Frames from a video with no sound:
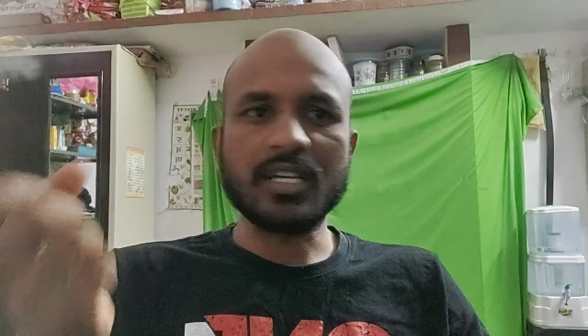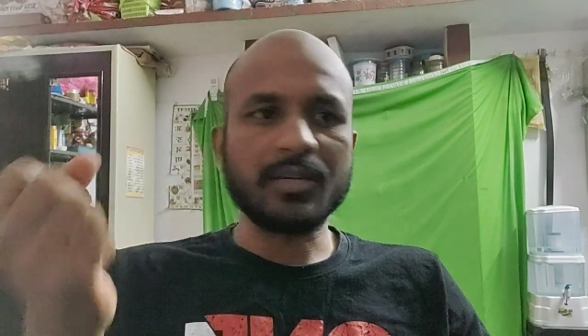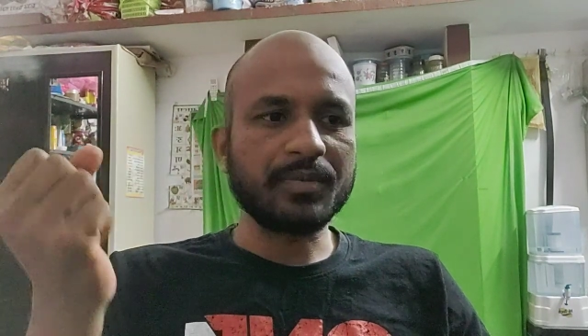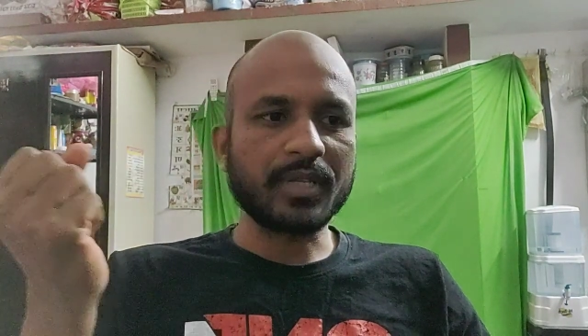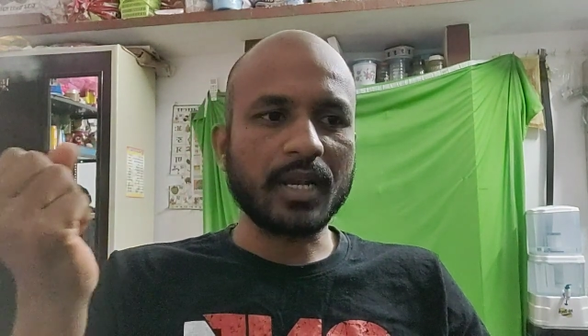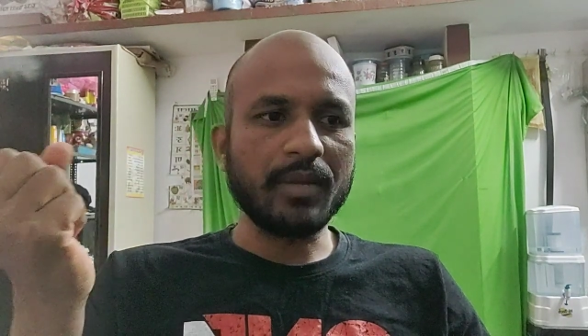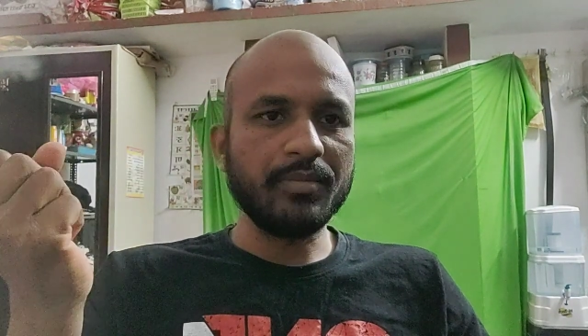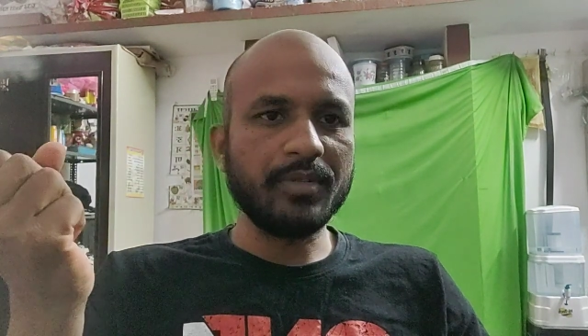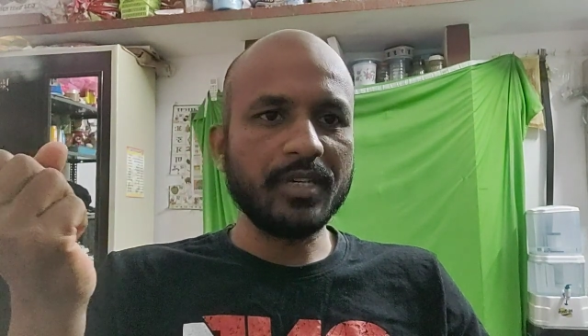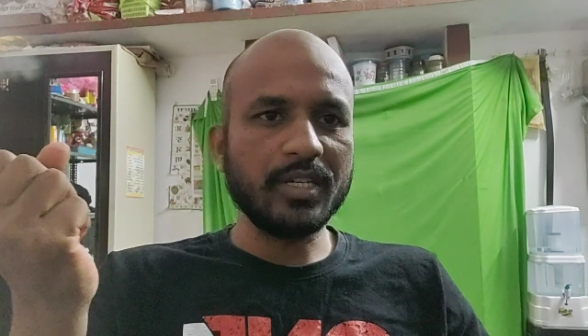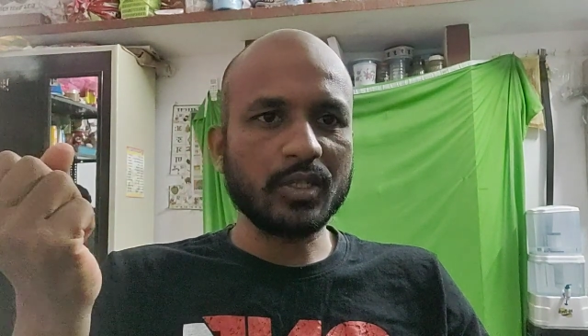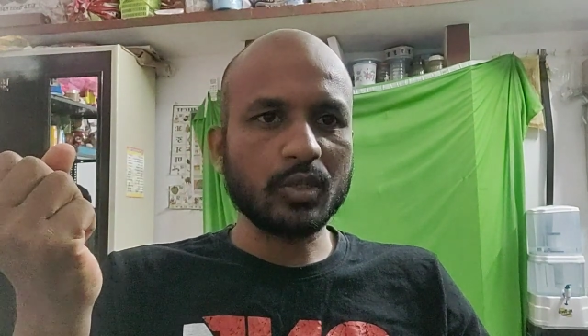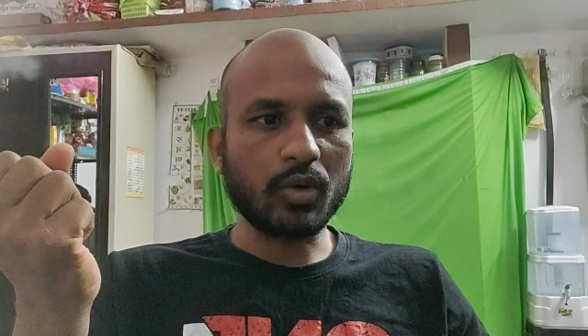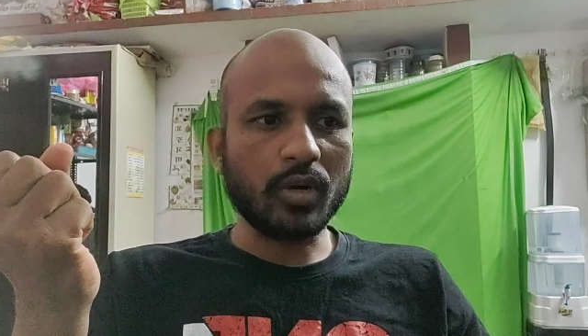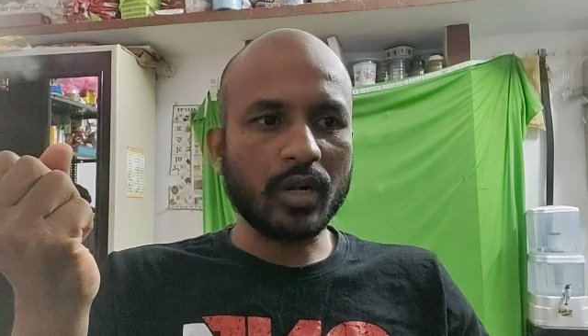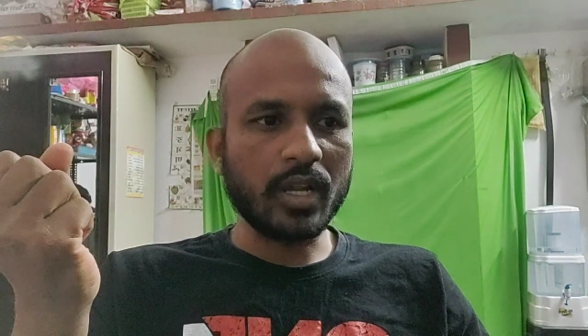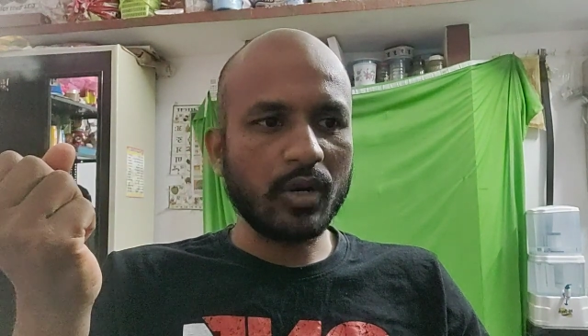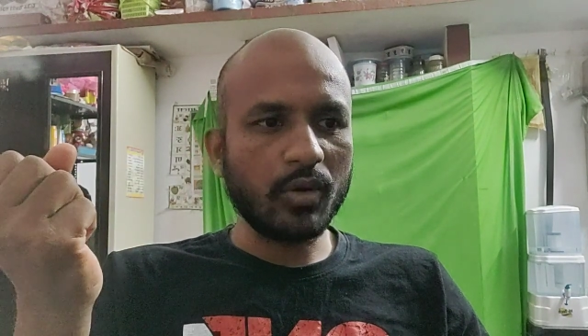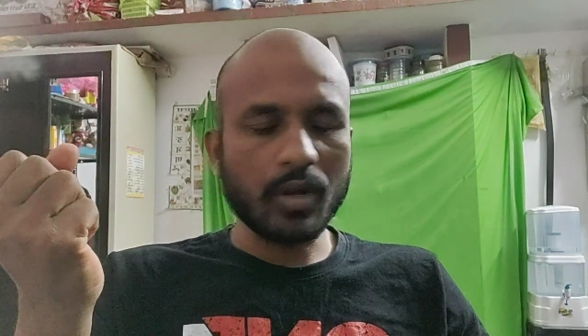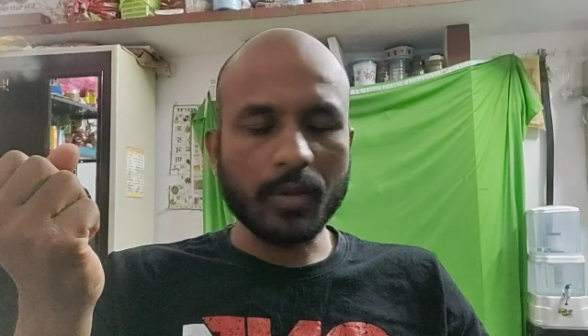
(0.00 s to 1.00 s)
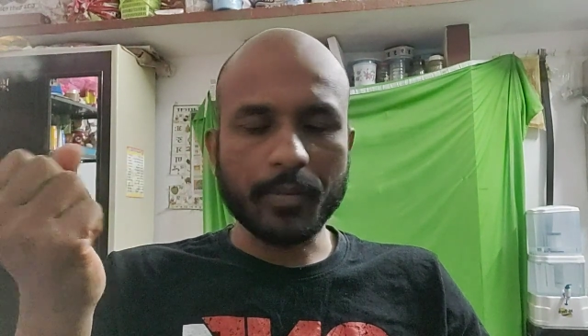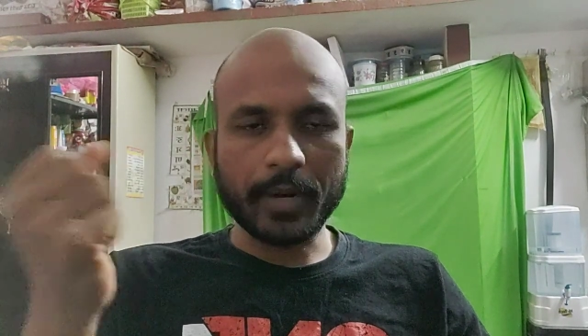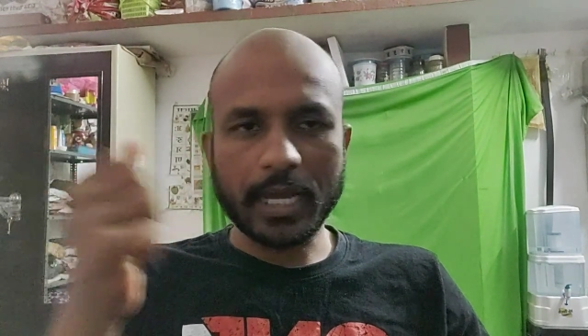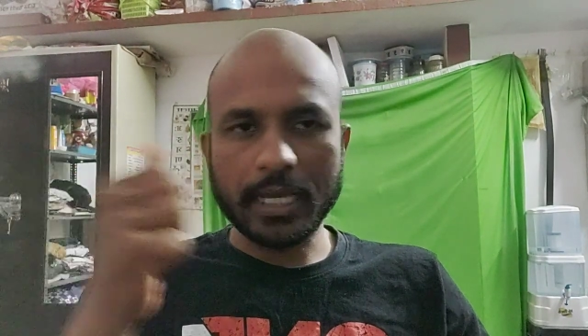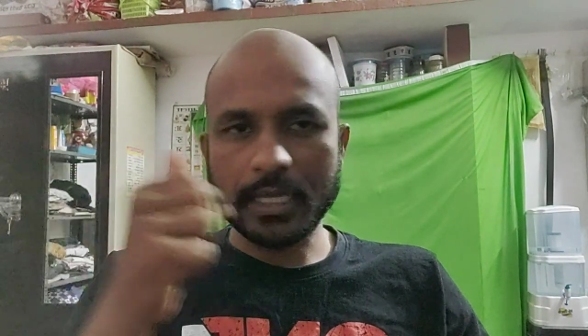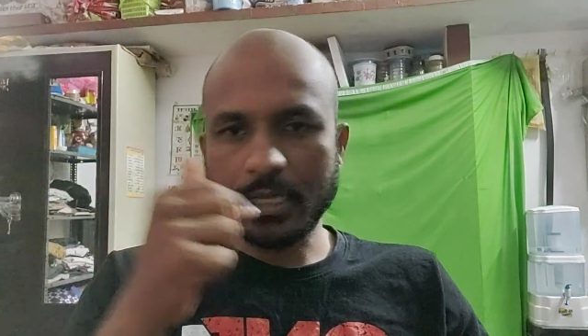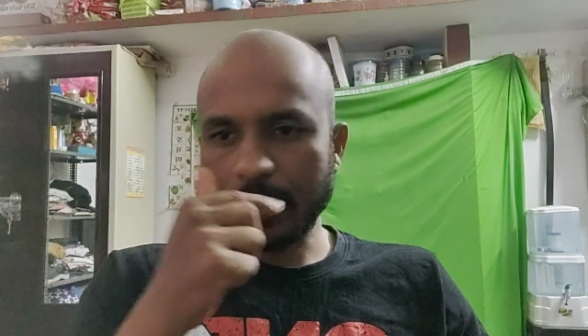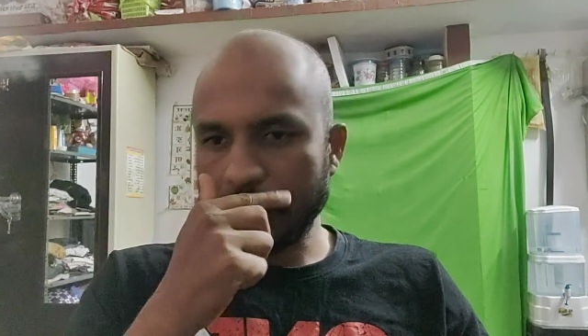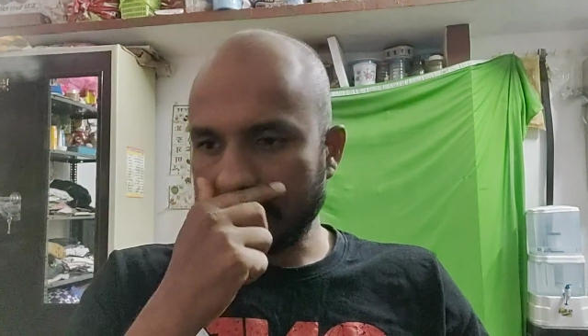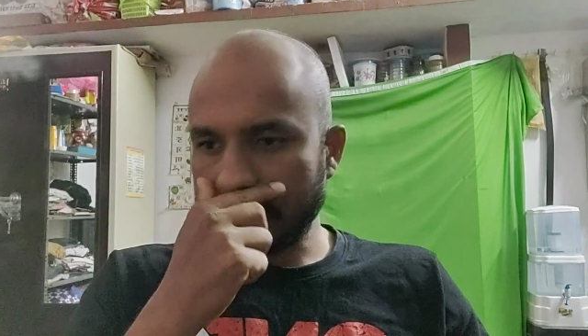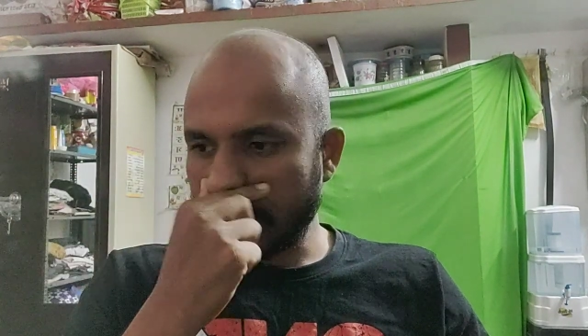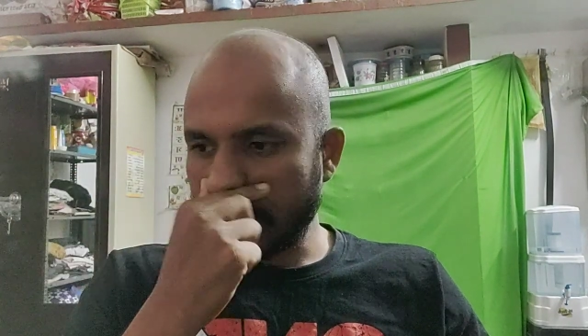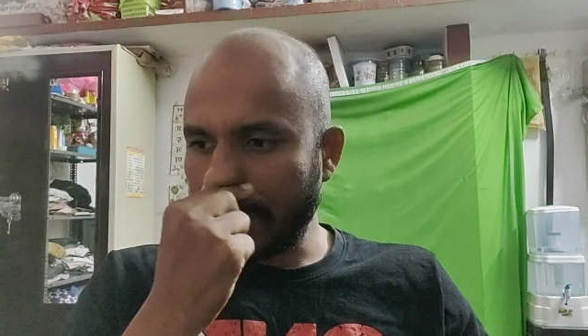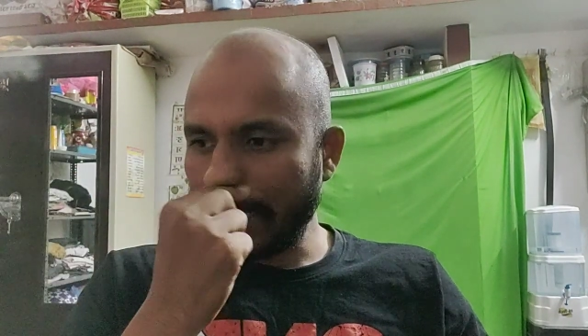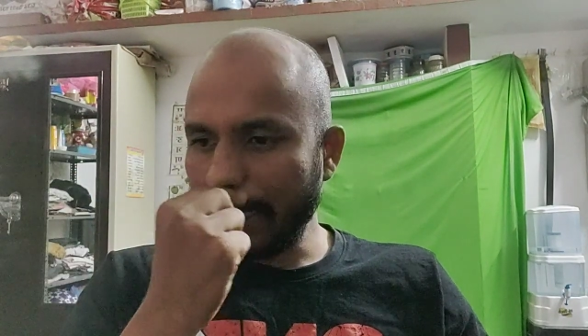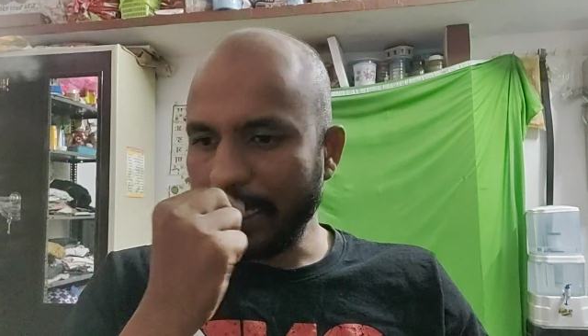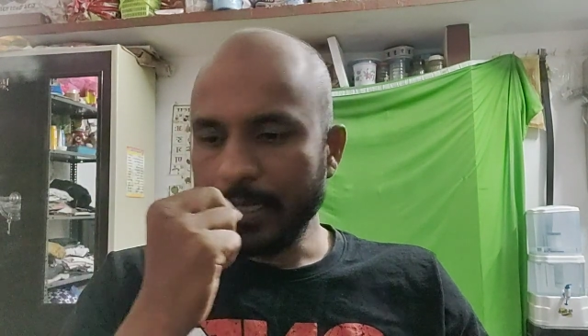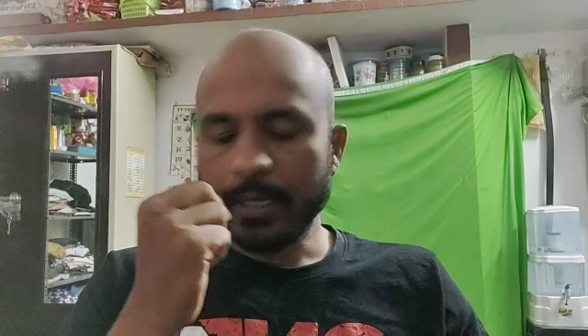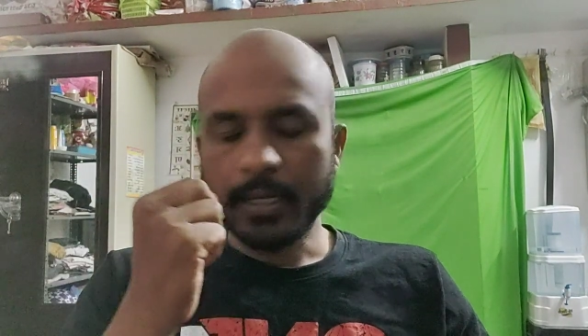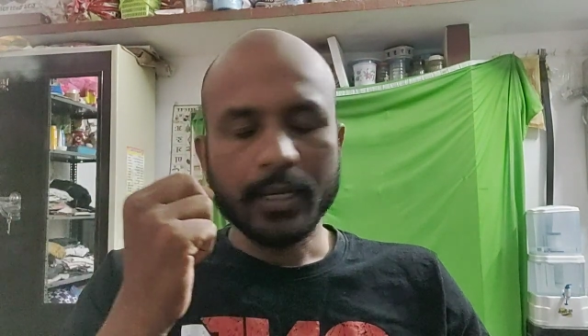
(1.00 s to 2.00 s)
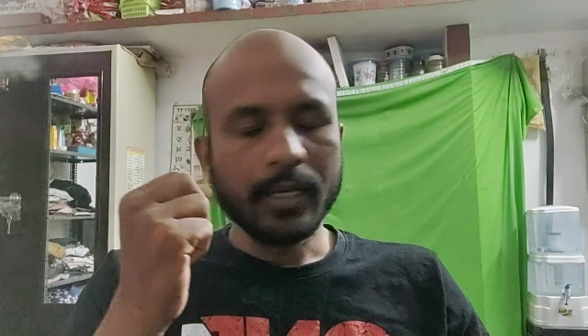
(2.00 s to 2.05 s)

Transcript: సబ్స్క్రైబ్ చేసుకోవడానికి కూడా ప్రయత్నించండి